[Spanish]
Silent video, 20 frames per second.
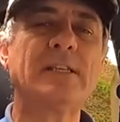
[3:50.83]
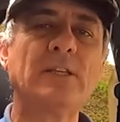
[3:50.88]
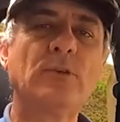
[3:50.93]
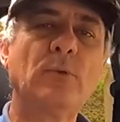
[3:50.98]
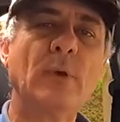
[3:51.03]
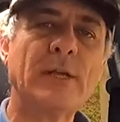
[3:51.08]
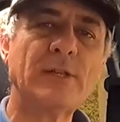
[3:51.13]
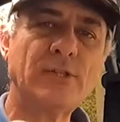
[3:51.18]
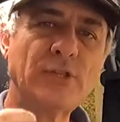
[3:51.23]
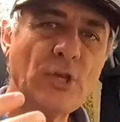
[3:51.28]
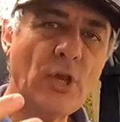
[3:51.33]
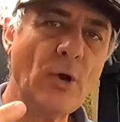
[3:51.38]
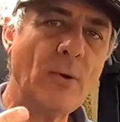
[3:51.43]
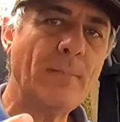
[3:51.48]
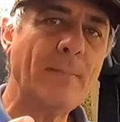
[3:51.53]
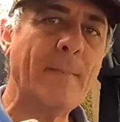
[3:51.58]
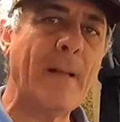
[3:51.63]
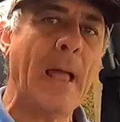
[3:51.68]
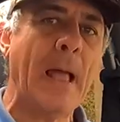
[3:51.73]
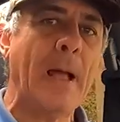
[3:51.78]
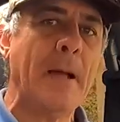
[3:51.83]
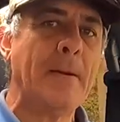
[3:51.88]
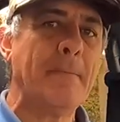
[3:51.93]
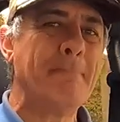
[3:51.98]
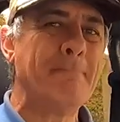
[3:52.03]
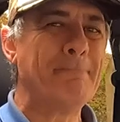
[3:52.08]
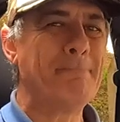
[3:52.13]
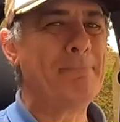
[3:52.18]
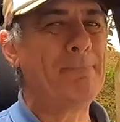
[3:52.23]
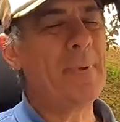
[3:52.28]
situación
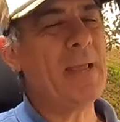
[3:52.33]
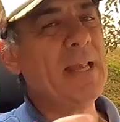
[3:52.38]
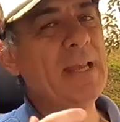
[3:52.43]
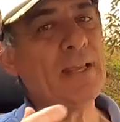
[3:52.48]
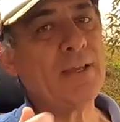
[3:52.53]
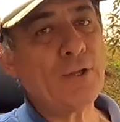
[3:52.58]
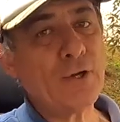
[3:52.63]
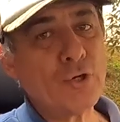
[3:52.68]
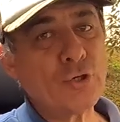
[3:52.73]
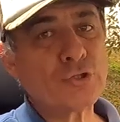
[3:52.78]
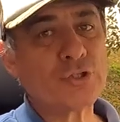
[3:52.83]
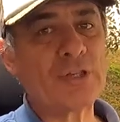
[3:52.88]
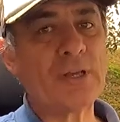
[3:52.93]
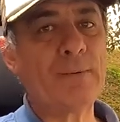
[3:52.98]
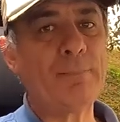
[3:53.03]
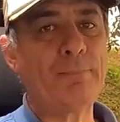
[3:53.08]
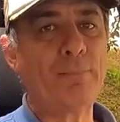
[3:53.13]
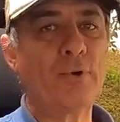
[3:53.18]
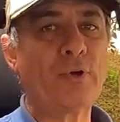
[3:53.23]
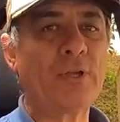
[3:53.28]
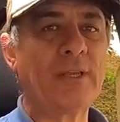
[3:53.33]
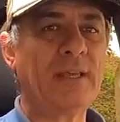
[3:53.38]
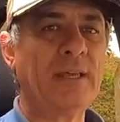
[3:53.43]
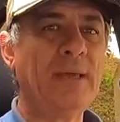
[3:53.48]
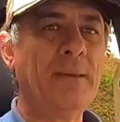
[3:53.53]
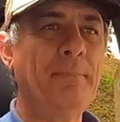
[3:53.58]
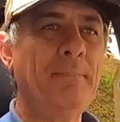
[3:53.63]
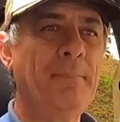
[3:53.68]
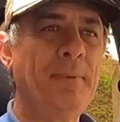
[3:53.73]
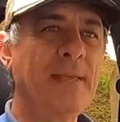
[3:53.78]
peligrosa porque
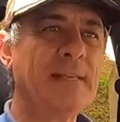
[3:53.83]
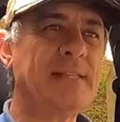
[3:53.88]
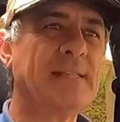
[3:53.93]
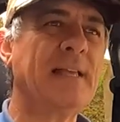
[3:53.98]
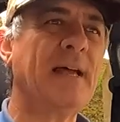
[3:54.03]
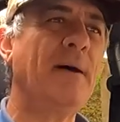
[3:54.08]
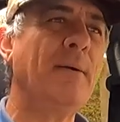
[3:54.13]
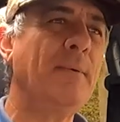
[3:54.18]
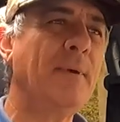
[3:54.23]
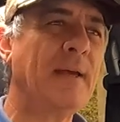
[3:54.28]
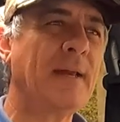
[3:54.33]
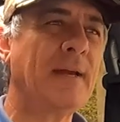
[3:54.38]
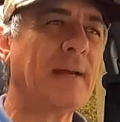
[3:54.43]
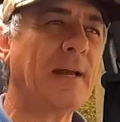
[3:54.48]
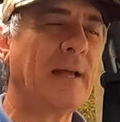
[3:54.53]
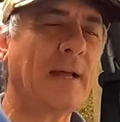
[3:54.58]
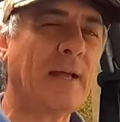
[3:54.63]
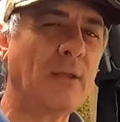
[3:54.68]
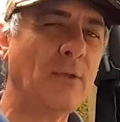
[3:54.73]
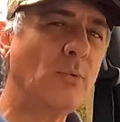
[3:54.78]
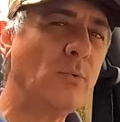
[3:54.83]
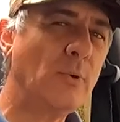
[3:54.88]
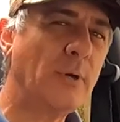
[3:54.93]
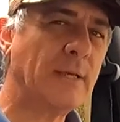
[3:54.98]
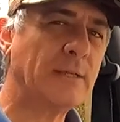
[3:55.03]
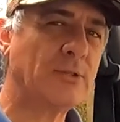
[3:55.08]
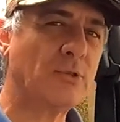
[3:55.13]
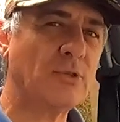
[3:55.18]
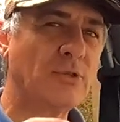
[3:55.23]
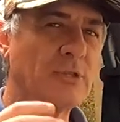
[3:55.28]
empieza a haber
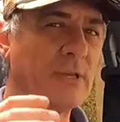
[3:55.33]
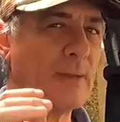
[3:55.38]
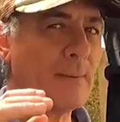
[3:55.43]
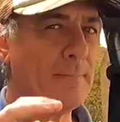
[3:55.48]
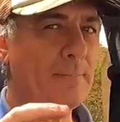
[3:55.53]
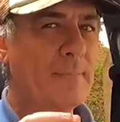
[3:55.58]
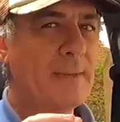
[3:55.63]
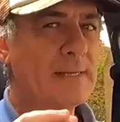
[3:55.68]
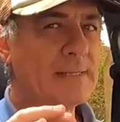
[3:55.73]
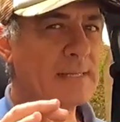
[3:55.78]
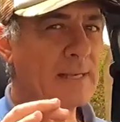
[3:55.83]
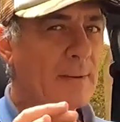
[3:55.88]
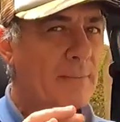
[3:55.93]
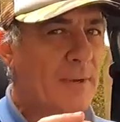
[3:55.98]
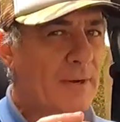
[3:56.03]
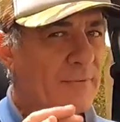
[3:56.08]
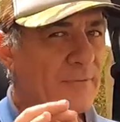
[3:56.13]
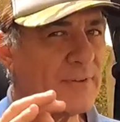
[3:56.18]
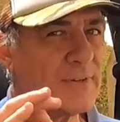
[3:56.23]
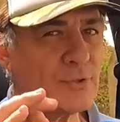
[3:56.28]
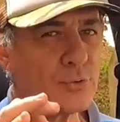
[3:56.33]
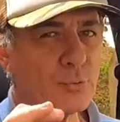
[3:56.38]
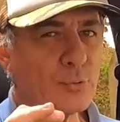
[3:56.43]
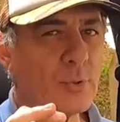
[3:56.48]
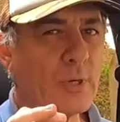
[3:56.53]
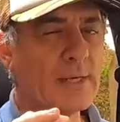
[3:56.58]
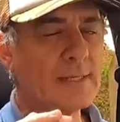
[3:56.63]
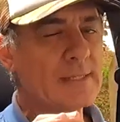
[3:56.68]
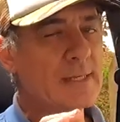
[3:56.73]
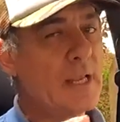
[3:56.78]
rajaduras o se empieza a ver
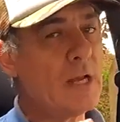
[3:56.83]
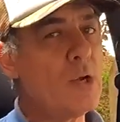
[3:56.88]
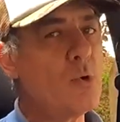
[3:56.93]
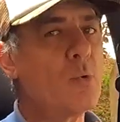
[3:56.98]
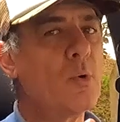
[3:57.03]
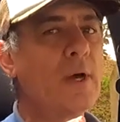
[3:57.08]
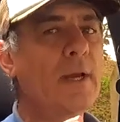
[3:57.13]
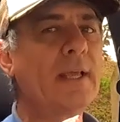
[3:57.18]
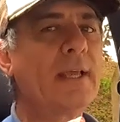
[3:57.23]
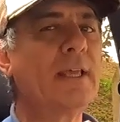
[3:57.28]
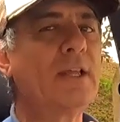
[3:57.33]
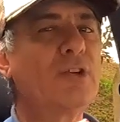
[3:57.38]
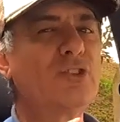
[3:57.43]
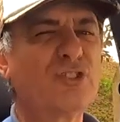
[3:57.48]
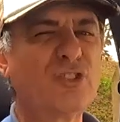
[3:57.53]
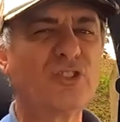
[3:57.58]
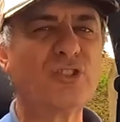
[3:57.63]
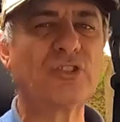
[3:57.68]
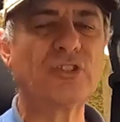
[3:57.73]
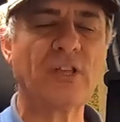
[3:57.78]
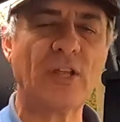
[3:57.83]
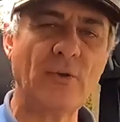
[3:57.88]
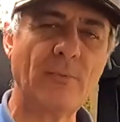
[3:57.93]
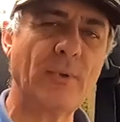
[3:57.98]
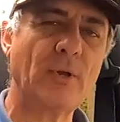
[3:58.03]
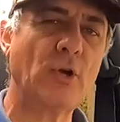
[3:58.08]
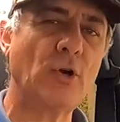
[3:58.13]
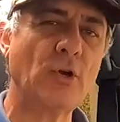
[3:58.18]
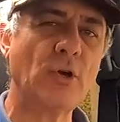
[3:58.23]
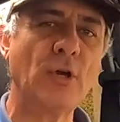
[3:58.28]
fisuras en lugares que nosotros a lo
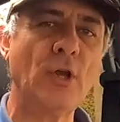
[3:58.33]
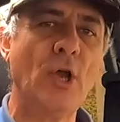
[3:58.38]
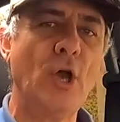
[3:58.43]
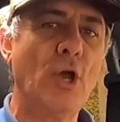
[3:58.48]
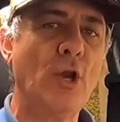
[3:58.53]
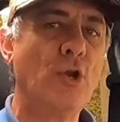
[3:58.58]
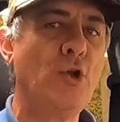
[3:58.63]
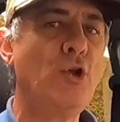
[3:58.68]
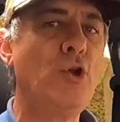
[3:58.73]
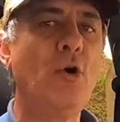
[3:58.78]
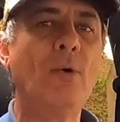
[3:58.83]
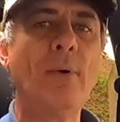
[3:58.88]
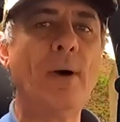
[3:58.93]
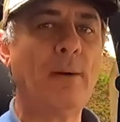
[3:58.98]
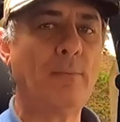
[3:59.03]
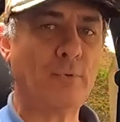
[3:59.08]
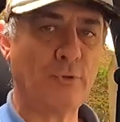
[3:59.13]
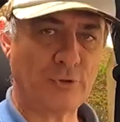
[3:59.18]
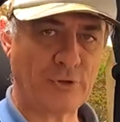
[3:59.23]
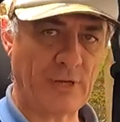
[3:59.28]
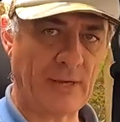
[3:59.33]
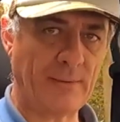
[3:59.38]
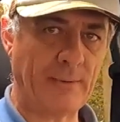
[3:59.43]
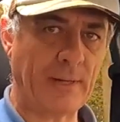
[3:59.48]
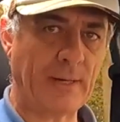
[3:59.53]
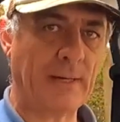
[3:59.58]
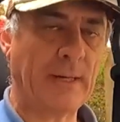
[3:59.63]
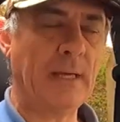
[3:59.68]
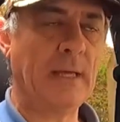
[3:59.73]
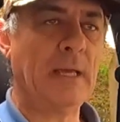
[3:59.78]
mejor no vamos a
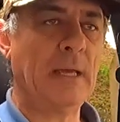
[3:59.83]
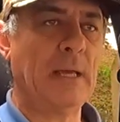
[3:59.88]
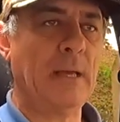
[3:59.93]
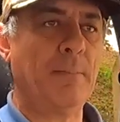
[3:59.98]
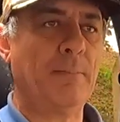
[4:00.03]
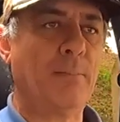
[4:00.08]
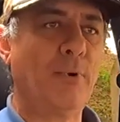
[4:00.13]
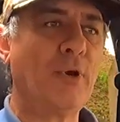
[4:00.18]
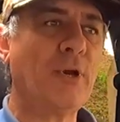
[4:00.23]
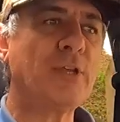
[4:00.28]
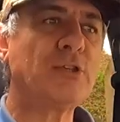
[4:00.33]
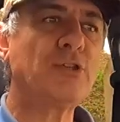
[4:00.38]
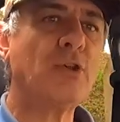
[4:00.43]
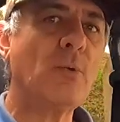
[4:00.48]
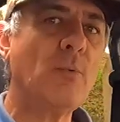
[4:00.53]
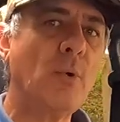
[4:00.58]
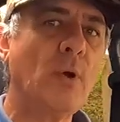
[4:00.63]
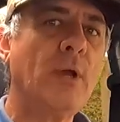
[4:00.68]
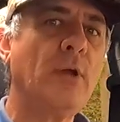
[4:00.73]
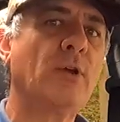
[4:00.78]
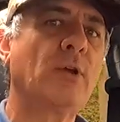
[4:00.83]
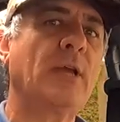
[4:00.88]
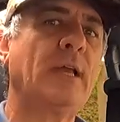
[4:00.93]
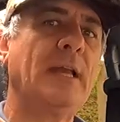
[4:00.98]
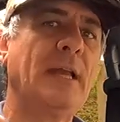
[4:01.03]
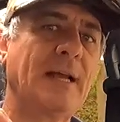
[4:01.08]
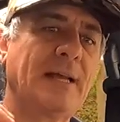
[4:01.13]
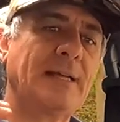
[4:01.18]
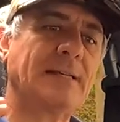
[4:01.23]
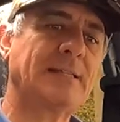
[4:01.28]
ver. Por eso es bueno que
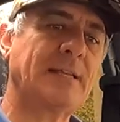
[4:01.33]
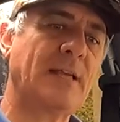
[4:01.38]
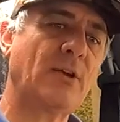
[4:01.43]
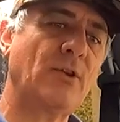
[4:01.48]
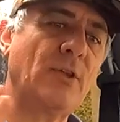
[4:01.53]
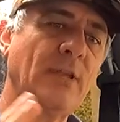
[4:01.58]
las casas